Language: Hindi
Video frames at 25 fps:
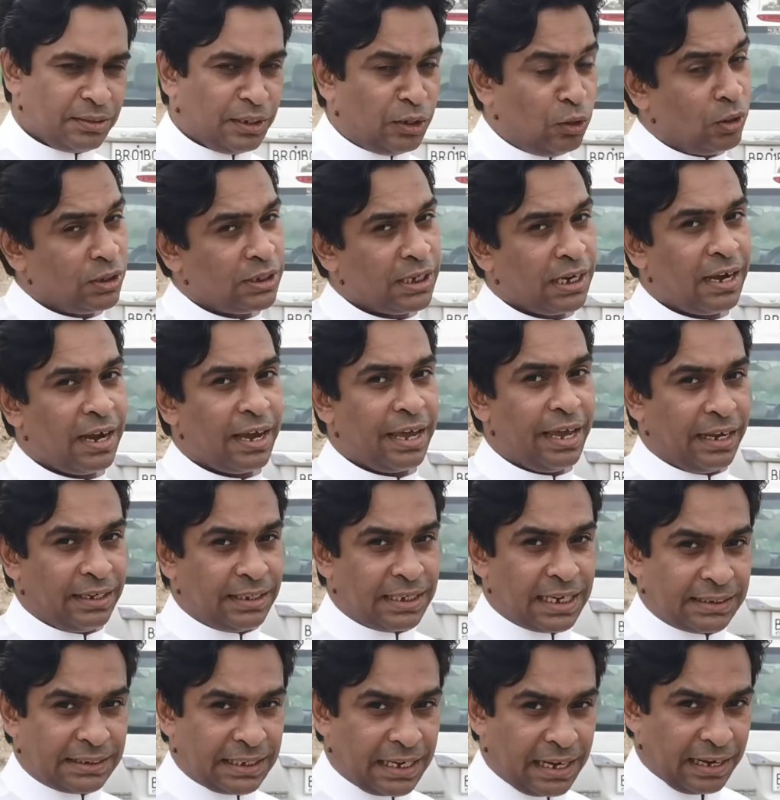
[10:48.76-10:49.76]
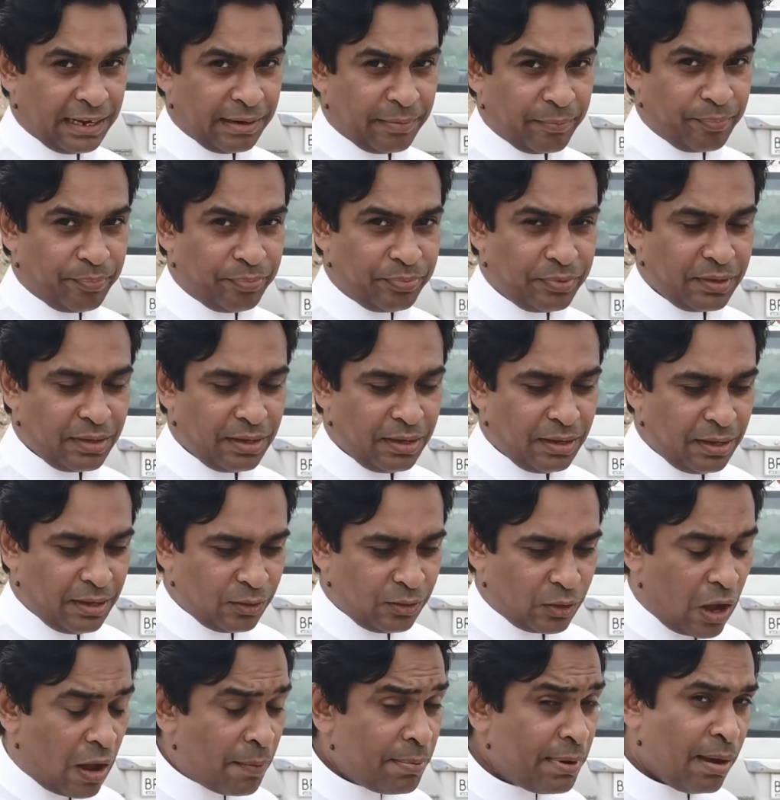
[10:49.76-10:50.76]
तीनों जगह एक जैसा
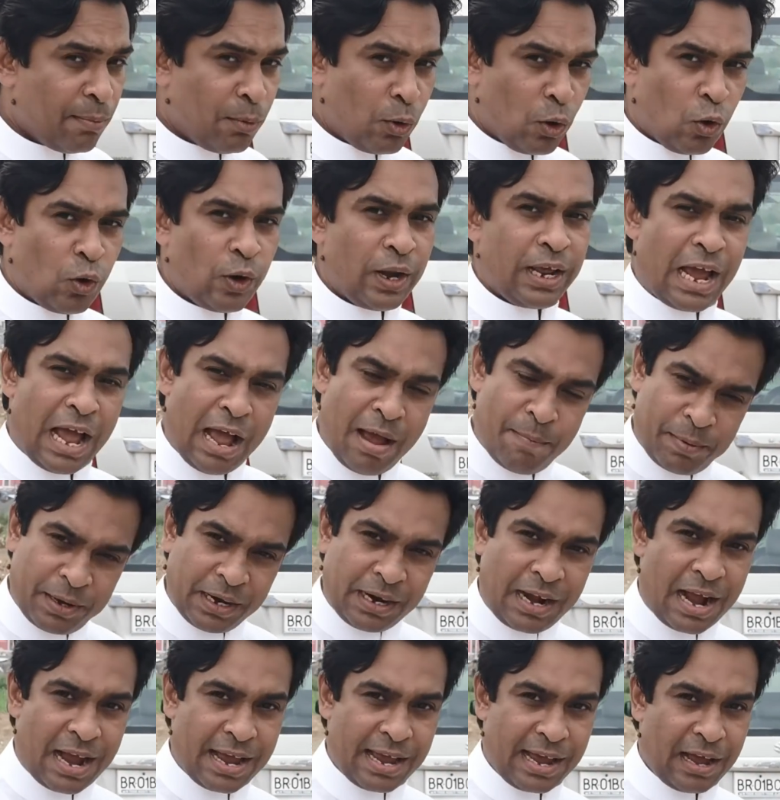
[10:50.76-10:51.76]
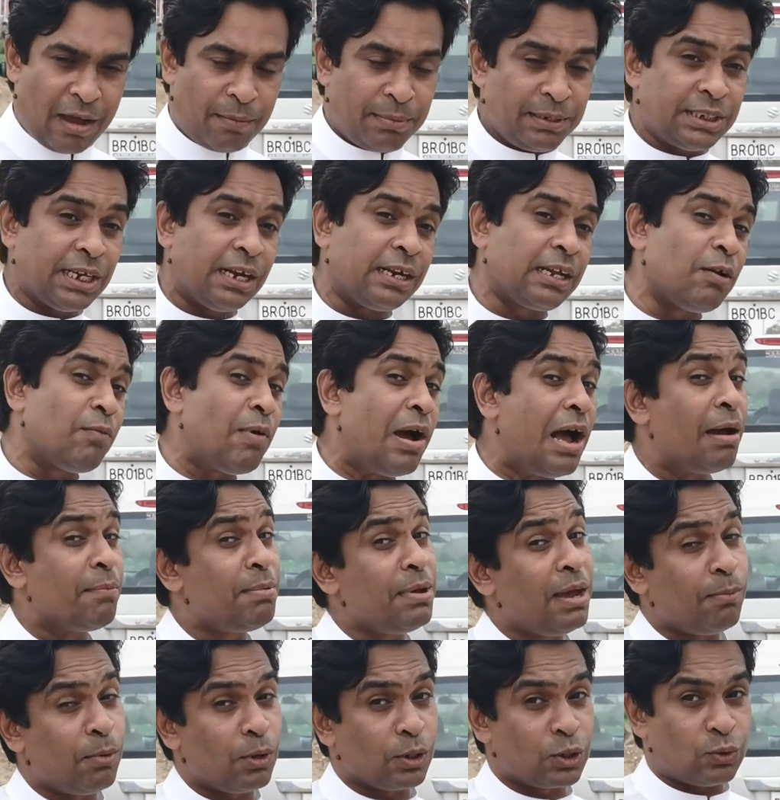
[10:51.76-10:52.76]
है तो अभी हम लोगों ने यहाँ पर खाया अभी चल के
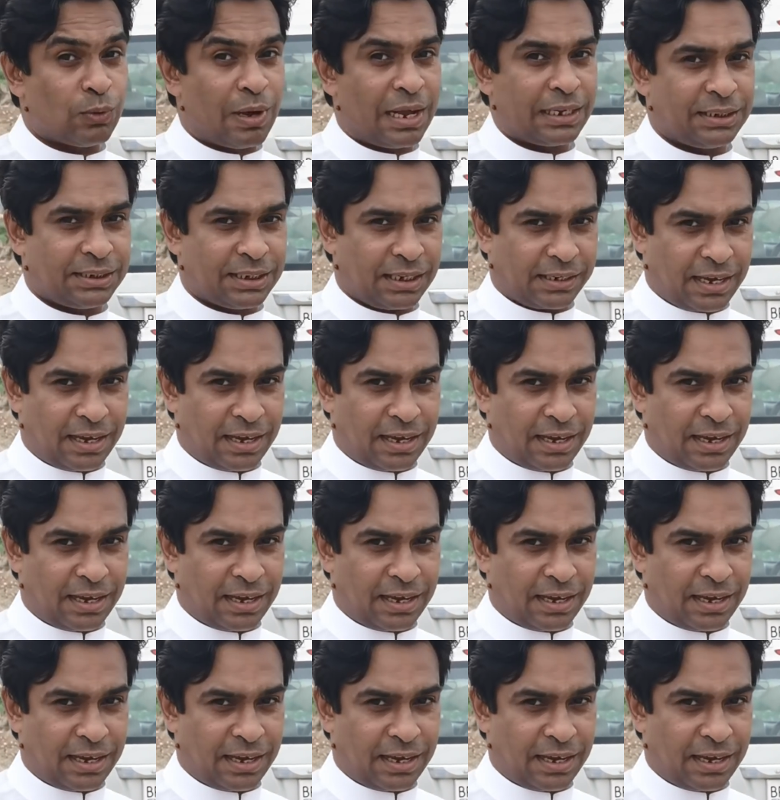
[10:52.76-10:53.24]
वहाँ भी हम लोग स्वाद